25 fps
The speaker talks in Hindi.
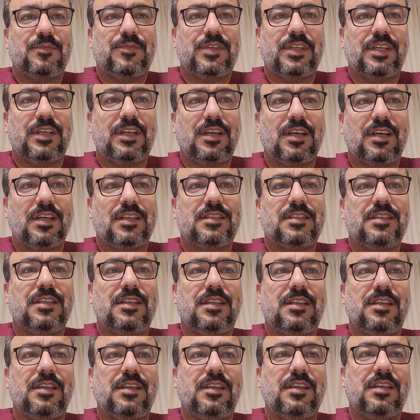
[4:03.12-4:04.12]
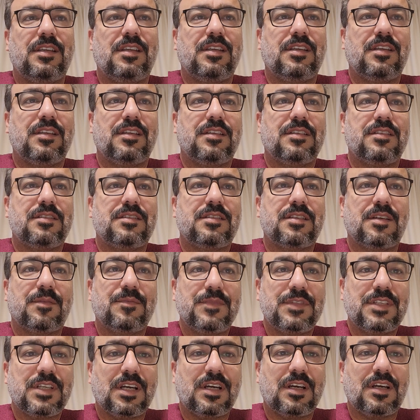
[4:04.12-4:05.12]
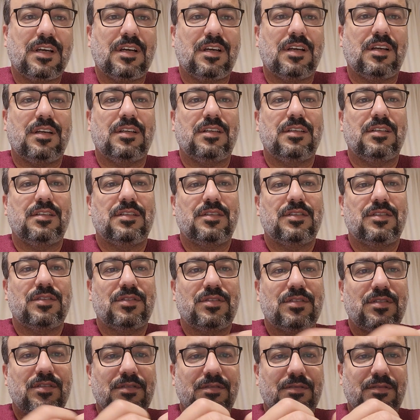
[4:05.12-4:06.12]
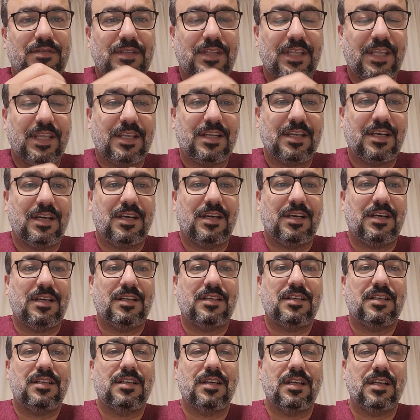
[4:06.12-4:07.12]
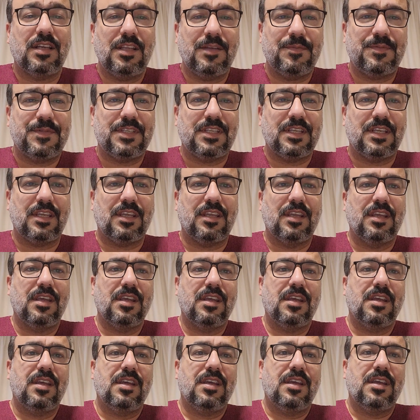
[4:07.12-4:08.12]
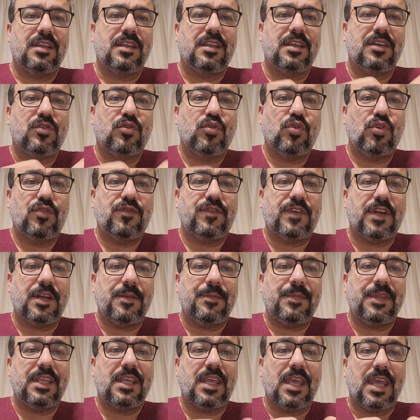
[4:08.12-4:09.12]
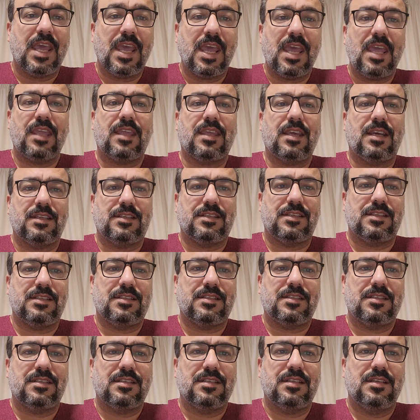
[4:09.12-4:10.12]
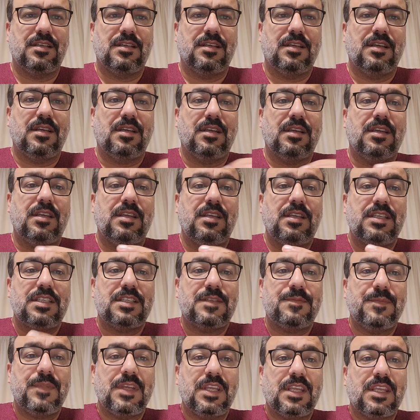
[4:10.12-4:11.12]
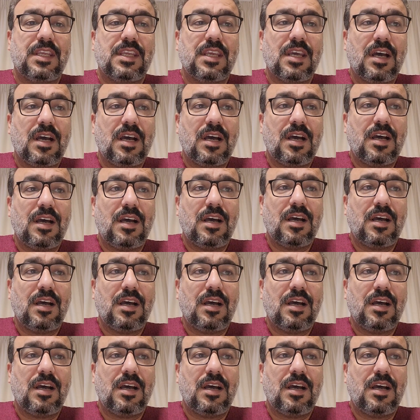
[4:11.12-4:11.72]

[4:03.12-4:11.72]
जब ट्रेनिंग हासिल की समझा देखा करीब से कि गुड फार्मिंग है क्या चीज़ इसमें क्या